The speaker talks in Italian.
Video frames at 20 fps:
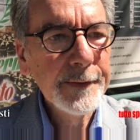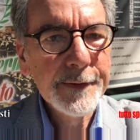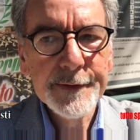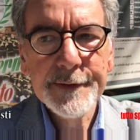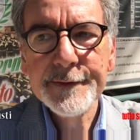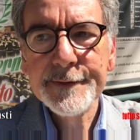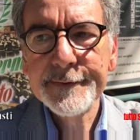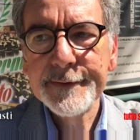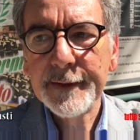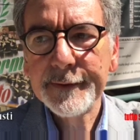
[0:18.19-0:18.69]

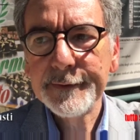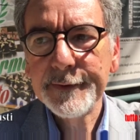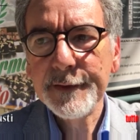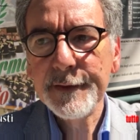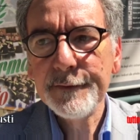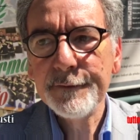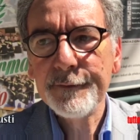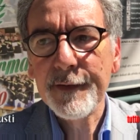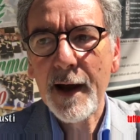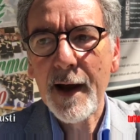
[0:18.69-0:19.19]

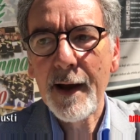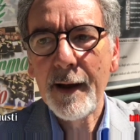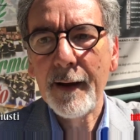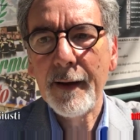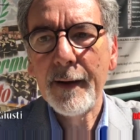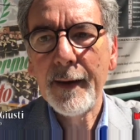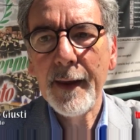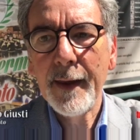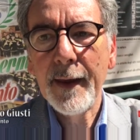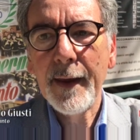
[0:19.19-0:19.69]

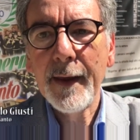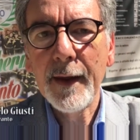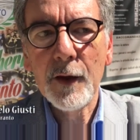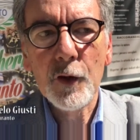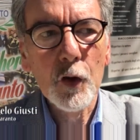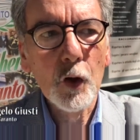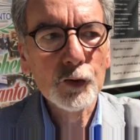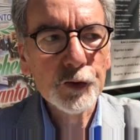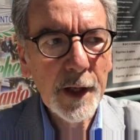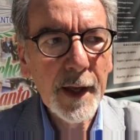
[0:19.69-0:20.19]
l'iniziativa è
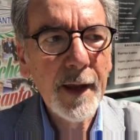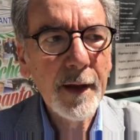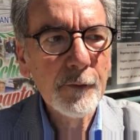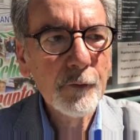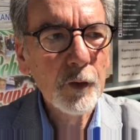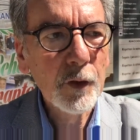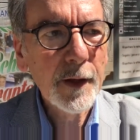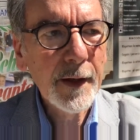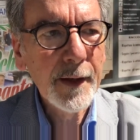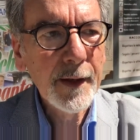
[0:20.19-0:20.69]

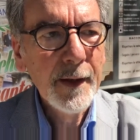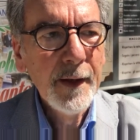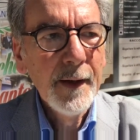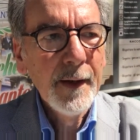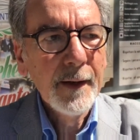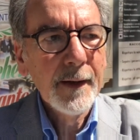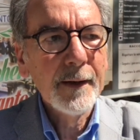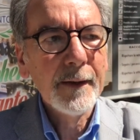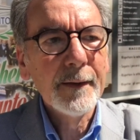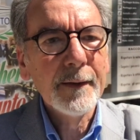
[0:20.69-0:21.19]
lodevole,
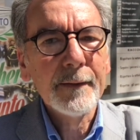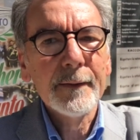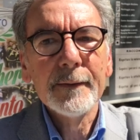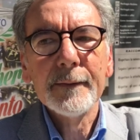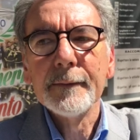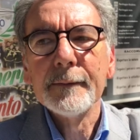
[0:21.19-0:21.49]
eh,